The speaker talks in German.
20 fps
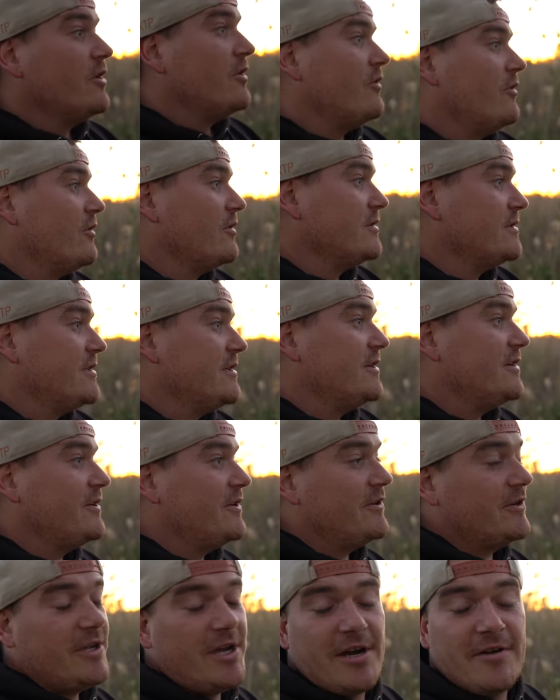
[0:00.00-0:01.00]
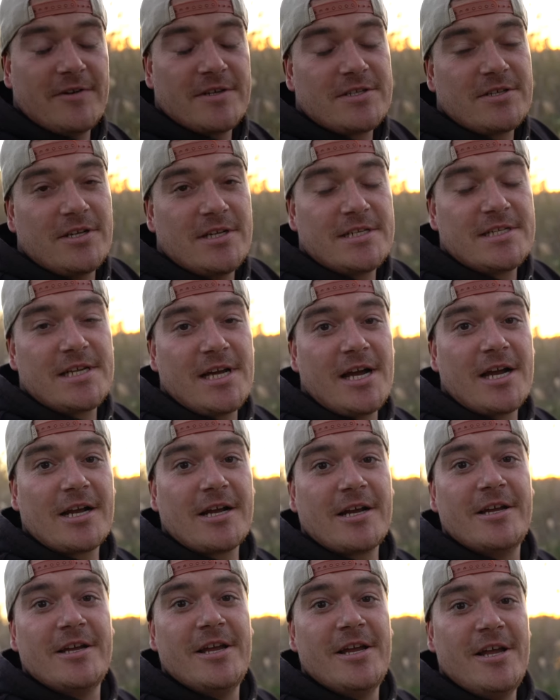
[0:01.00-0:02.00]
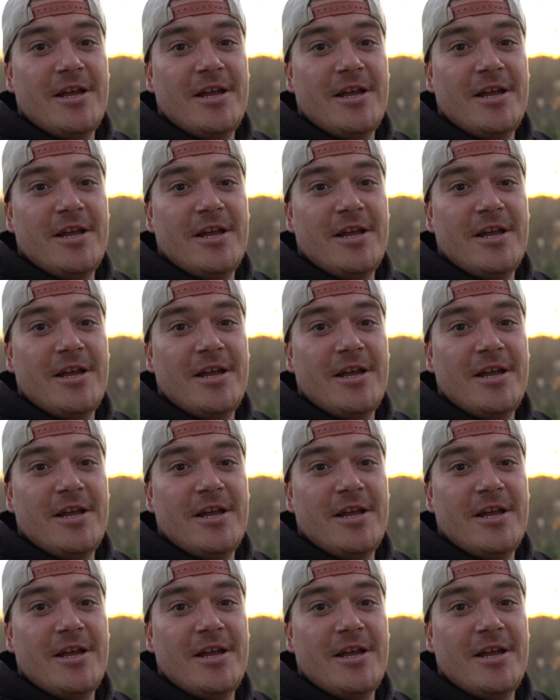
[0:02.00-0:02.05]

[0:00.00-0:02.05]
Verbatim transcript: Und ja, was soll ich sagen?